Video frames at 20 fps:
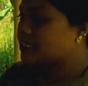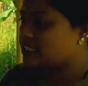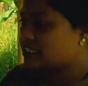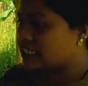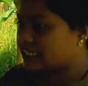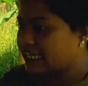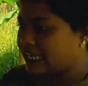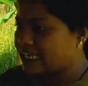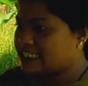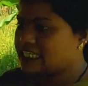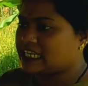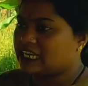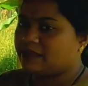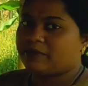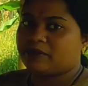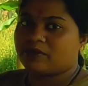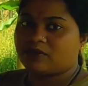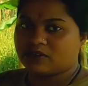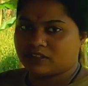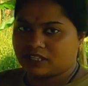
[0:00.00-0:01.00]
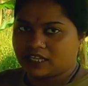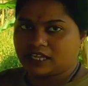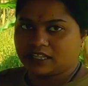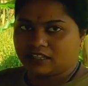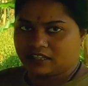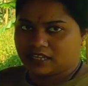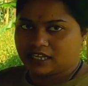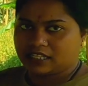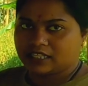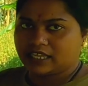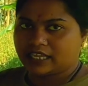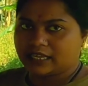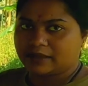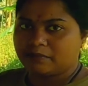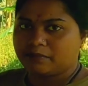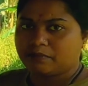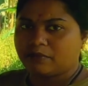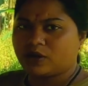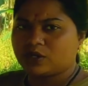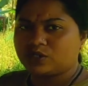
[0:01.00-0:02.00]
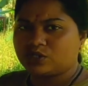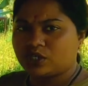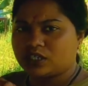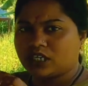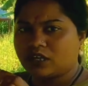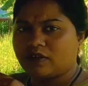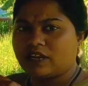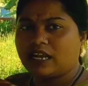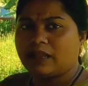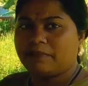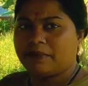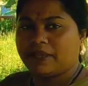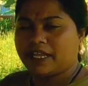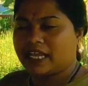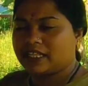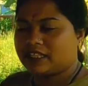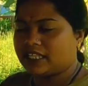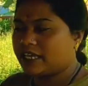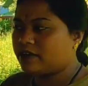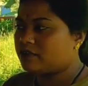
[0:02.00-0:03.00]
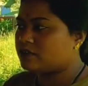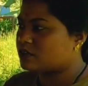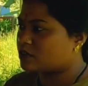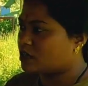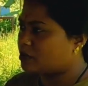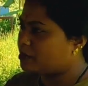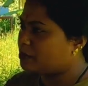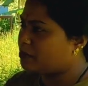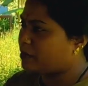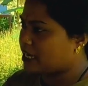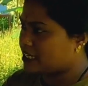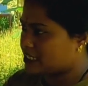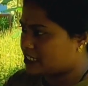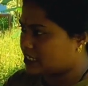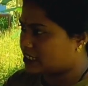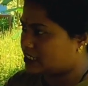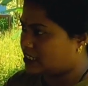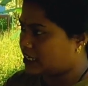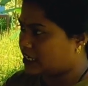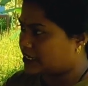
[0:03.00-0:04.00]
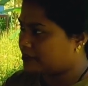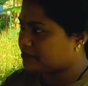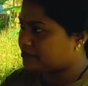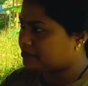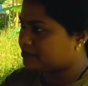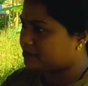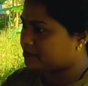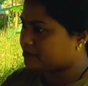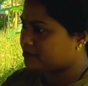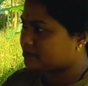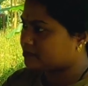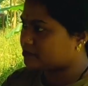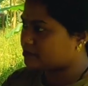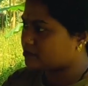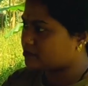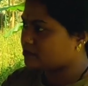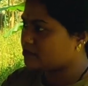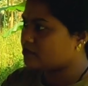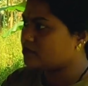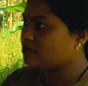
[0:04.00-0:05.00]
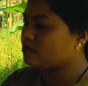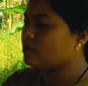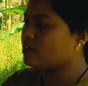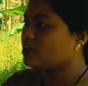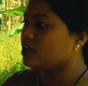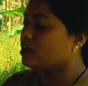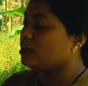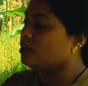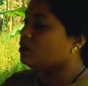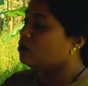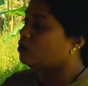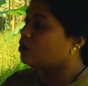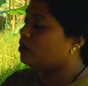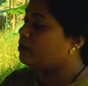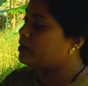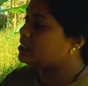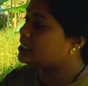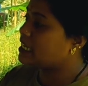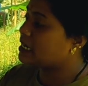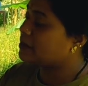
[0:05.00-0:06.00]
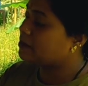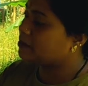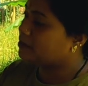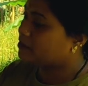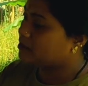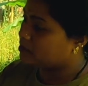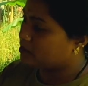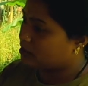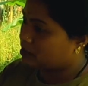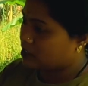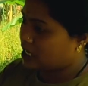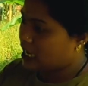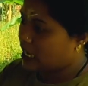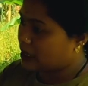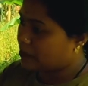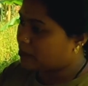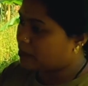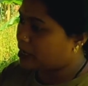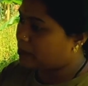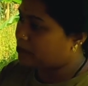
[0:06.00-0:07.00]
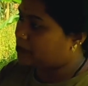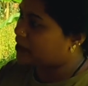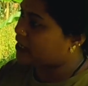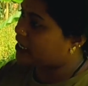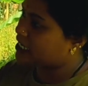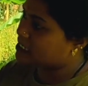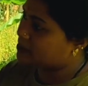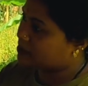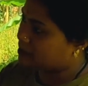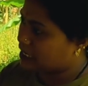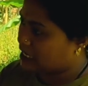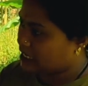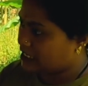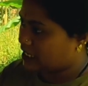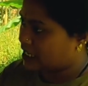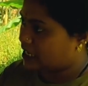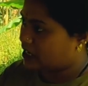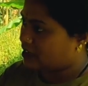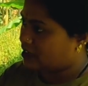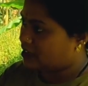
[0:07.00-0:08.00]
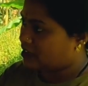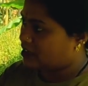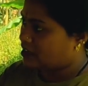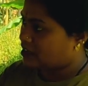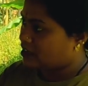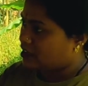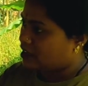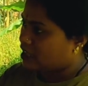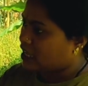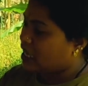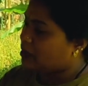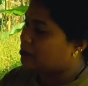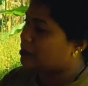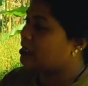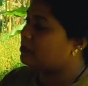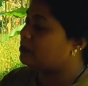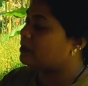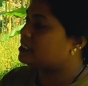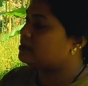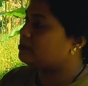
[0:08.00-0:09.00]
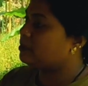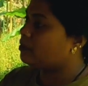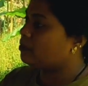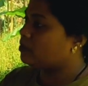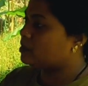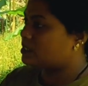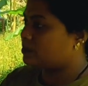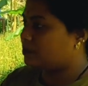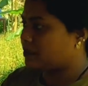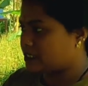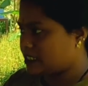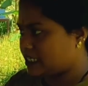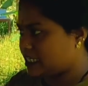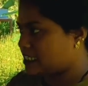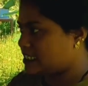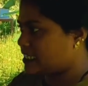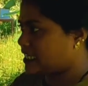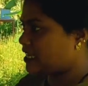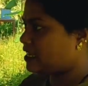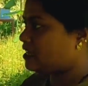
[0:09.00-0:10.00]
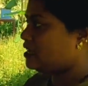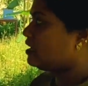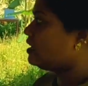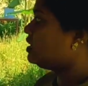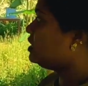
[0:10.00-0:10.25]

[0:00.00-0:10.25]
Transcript: में स्टिंगलेस हनी भी होता आता है बहुत छोटा वाला बी आता है उसको भी पाल सकते हैं वो भी सिर्फ डार्क में अपना नेस्ट बना लेता है हमारे पास भी वो स्पीसीस है